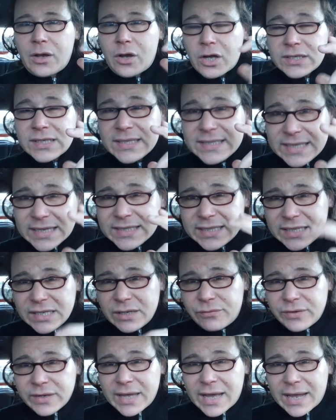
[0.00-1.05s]
Cosa sta a
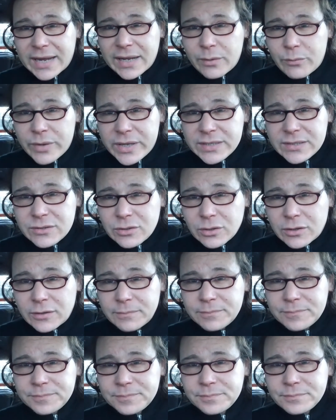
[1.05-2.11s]
significare
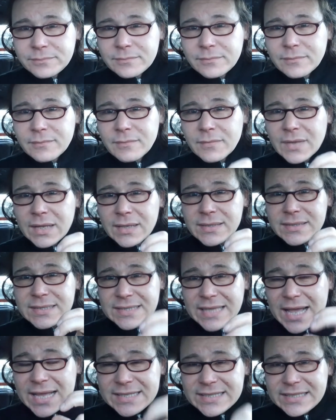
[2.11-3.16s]
questo?
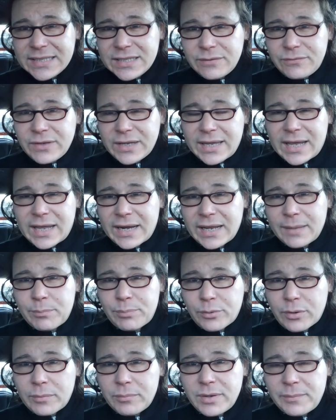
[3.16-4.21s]
Sta a significare che
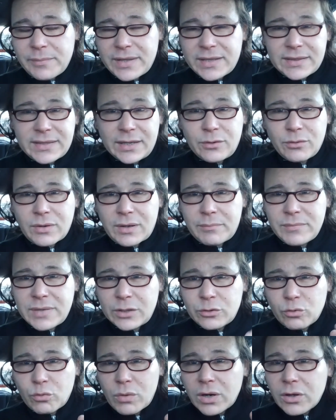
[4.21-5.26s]
probabilmente hanno
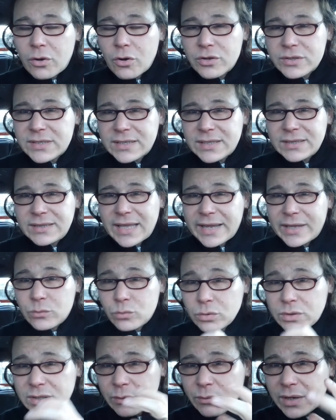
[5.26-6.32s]
cambiato qualcosa, tant'è che
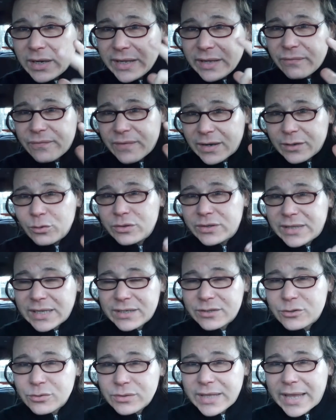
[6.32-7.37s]
tutti quelli che fanno il
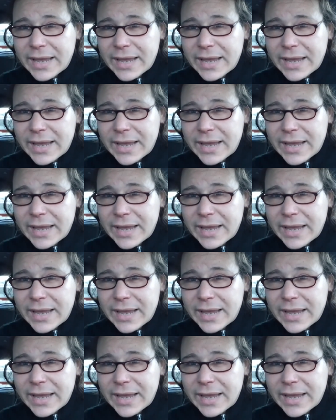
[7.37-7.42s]
terzo